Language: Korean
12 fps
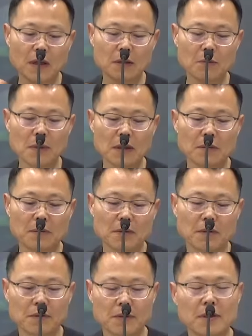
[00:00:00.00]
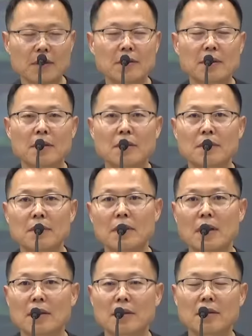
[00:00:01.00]
가로막고 있는데
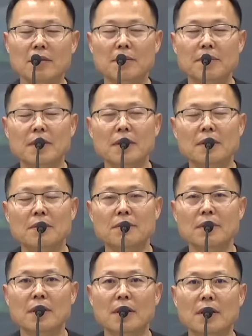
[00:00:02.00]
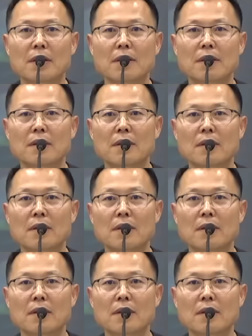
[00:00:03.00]
어떻게 알겠습니까, 우리가?